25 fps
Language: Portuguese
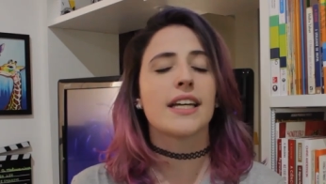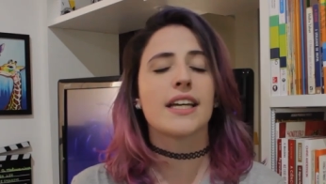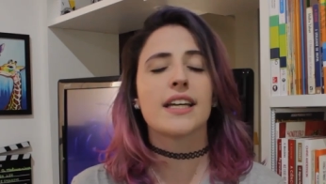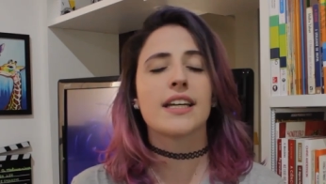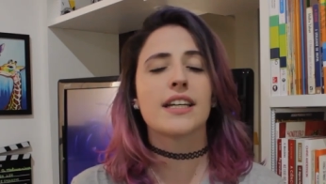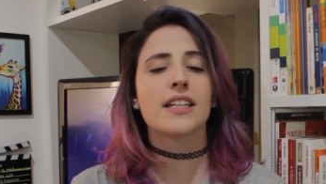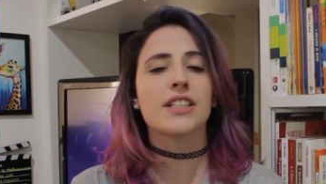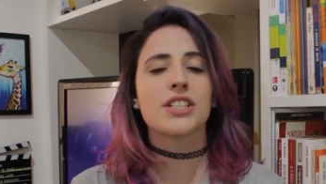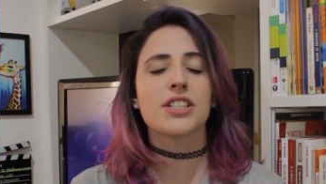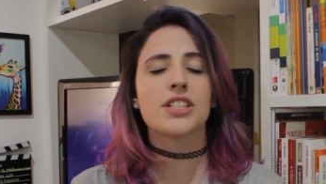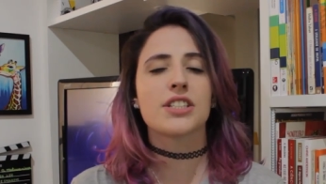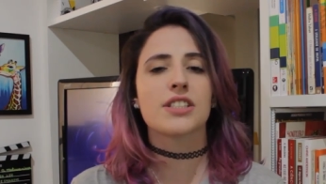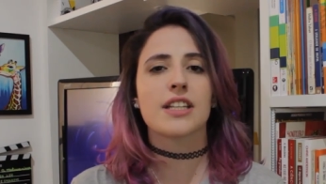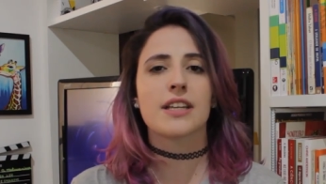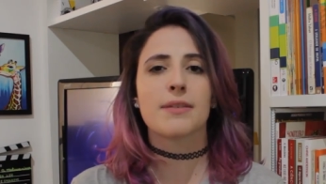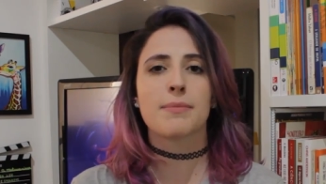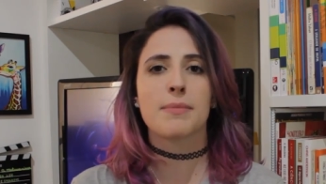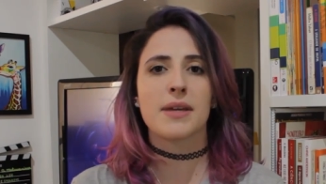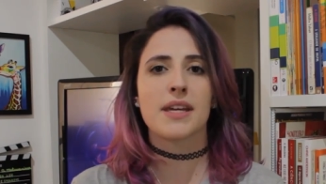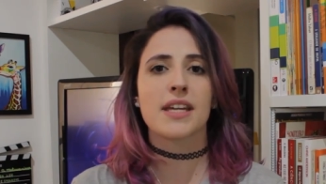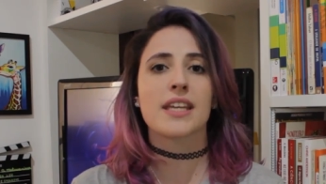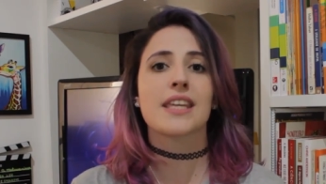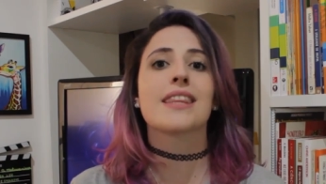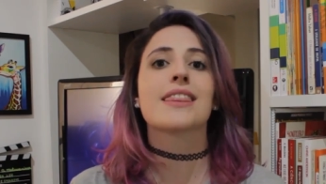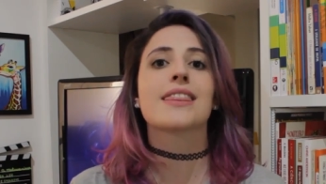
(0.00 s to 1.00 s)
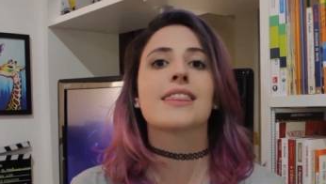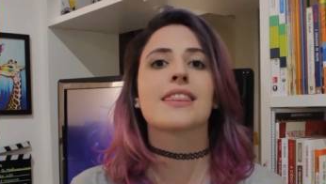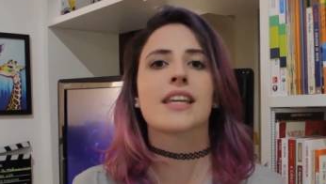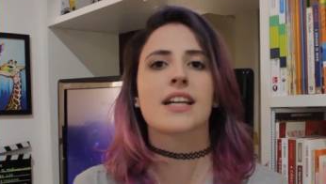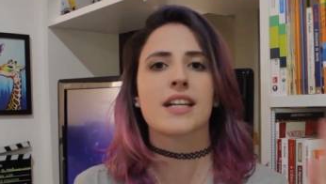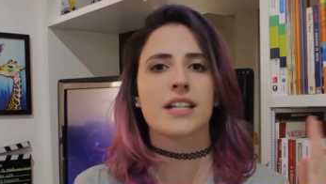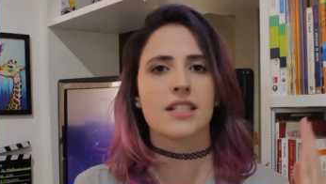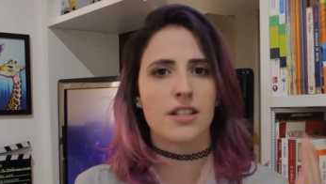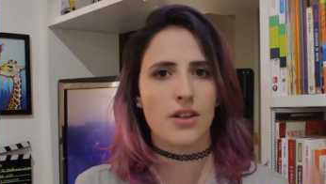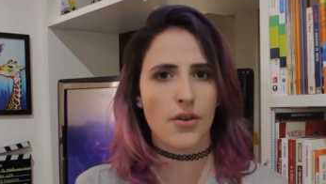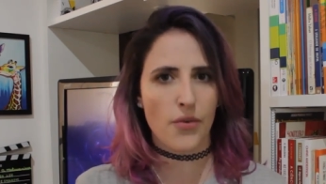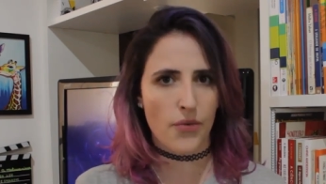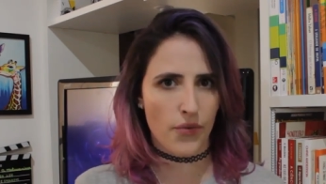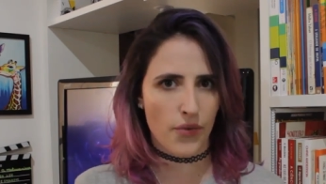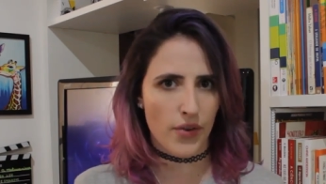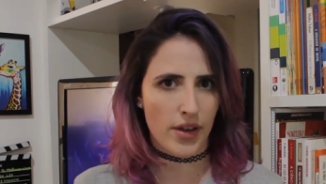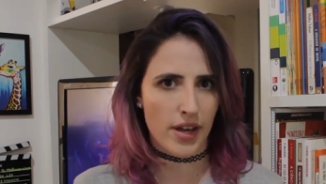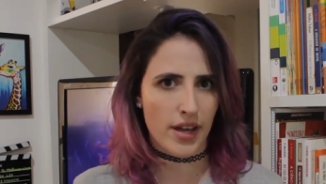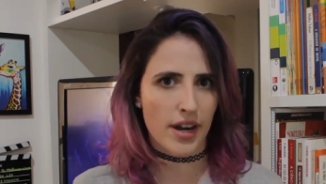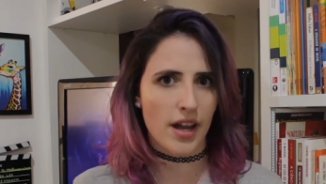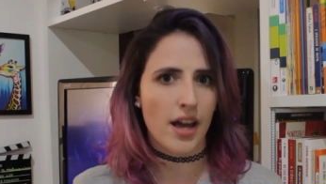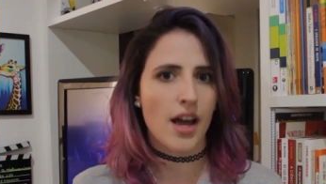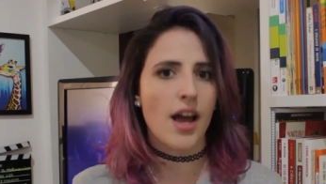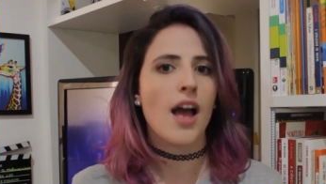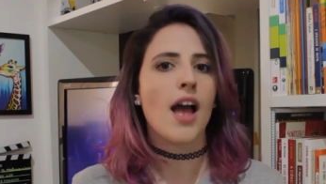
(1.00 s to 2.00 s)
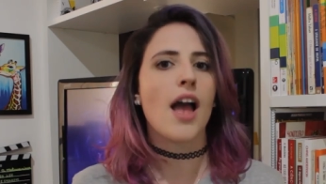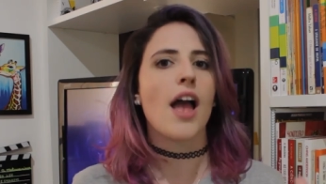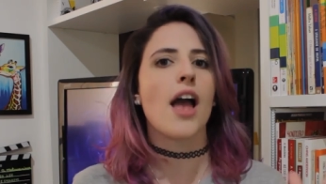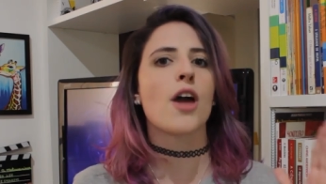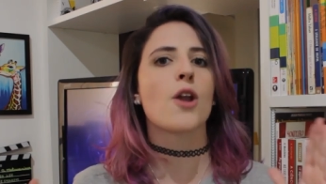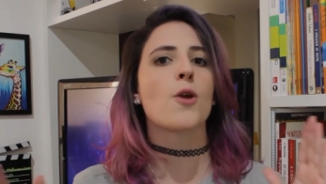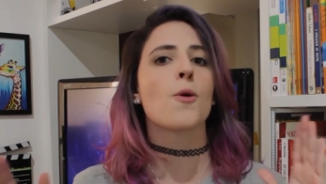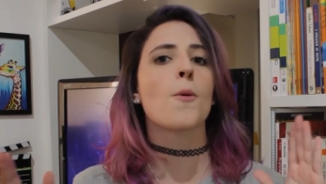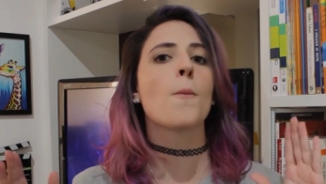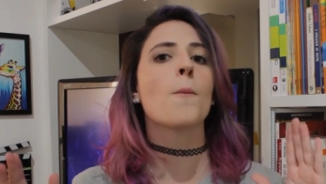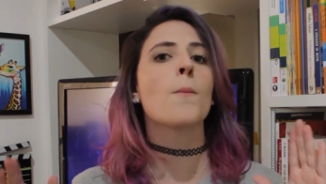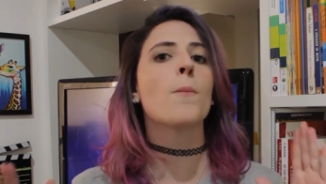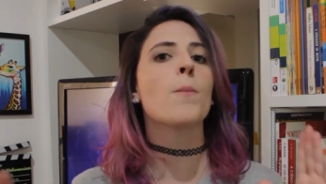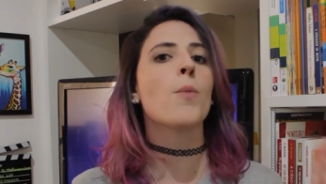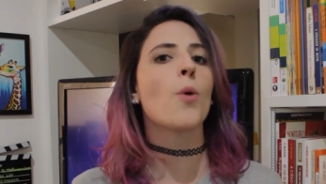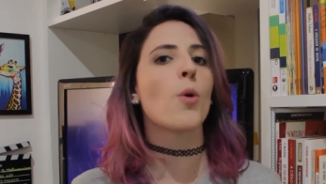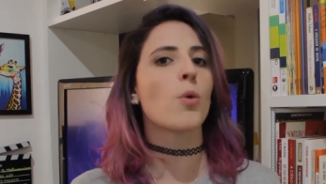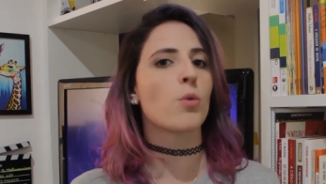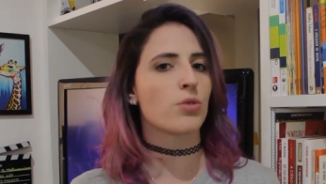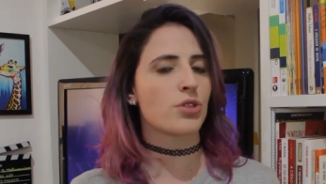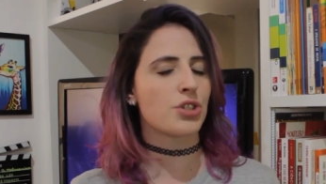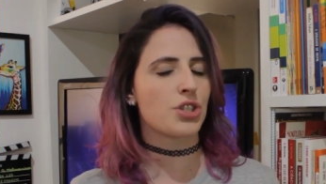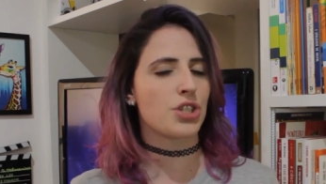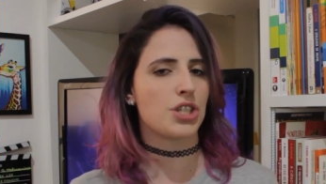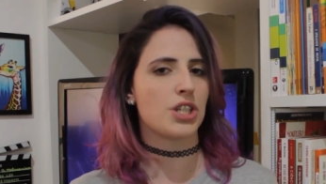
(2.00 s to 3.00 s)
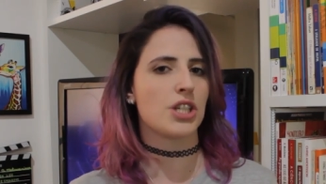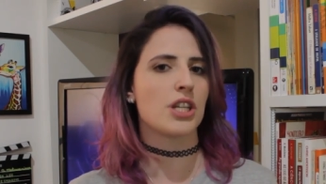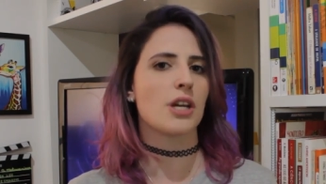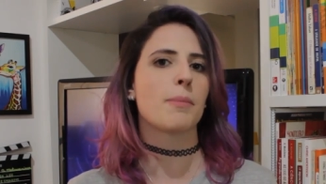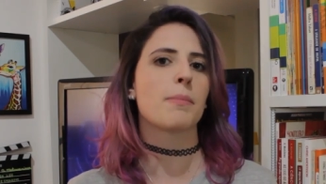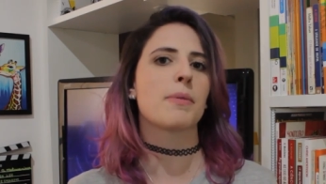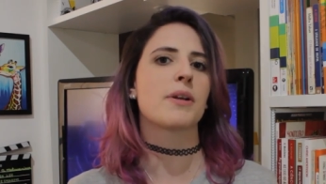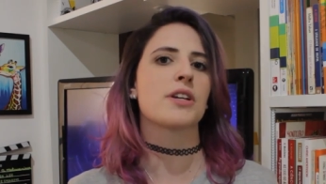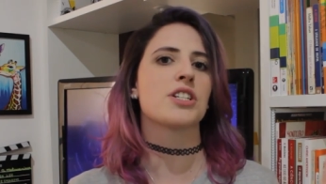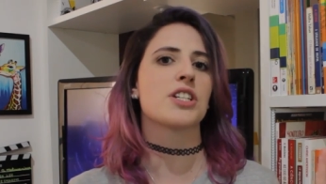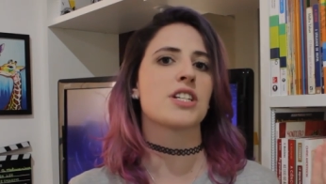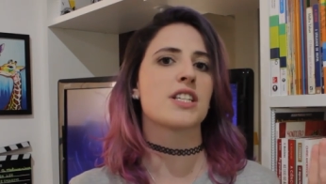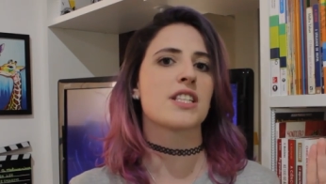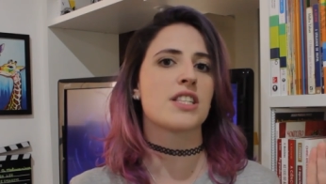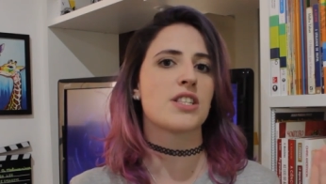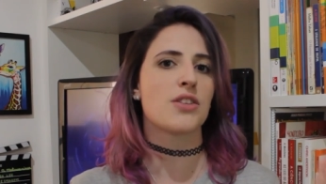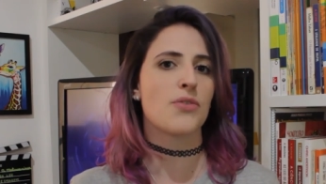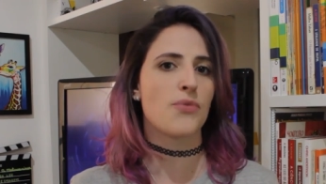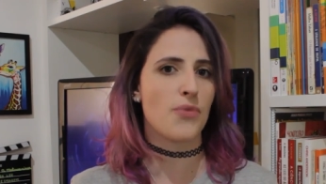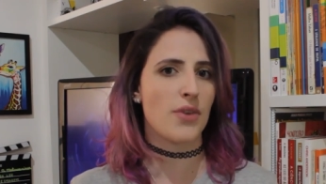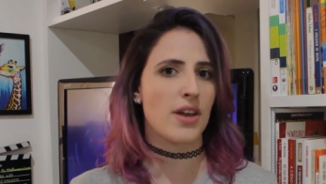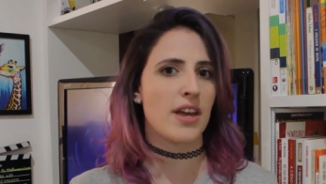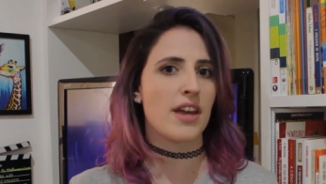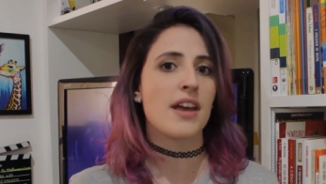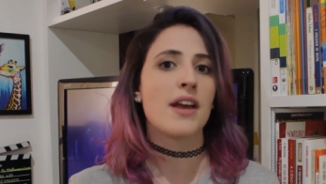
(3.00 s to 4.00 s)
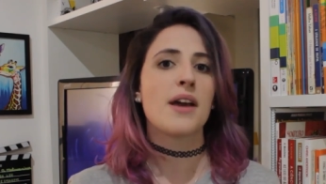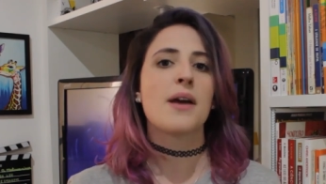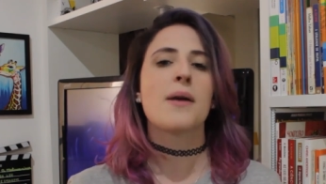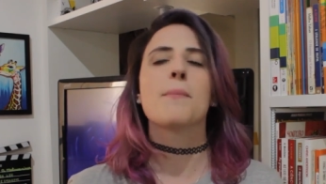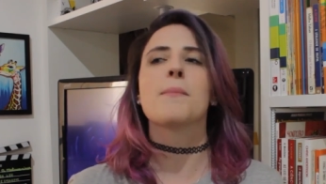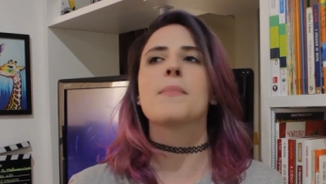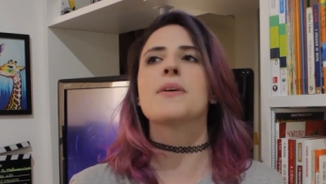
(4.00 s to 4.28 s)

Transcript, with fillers: E aí a gente sabia que terça-feira era um bom dia pra gente se ver,